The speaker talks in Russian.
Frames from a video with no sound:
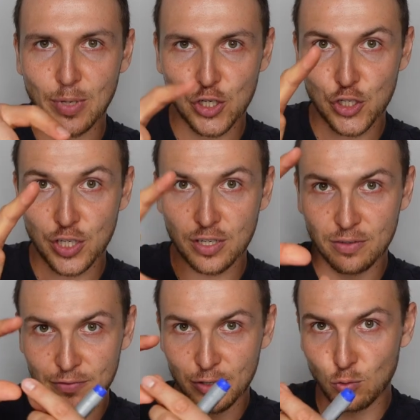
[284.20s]
больших
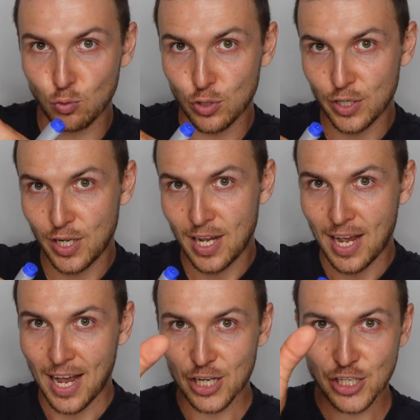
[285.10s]
фигур,
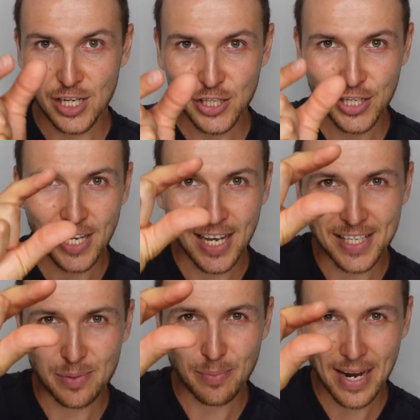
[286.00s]
а шашки,
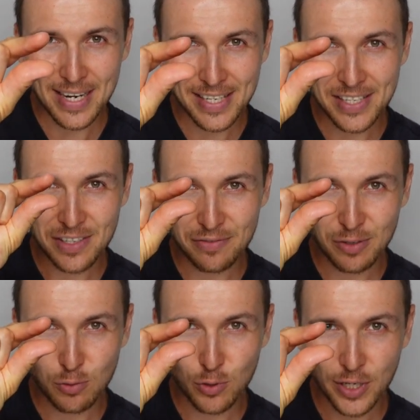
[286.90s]
они маленькие
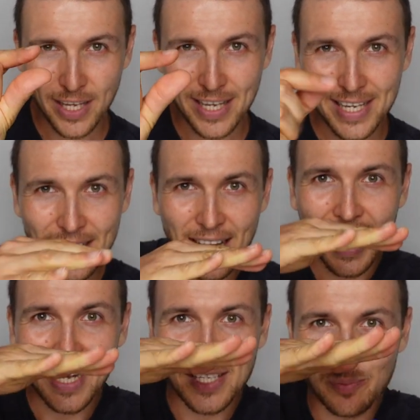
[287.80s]
фигуры и
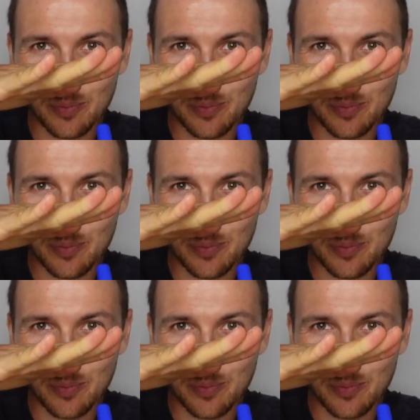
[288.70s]
они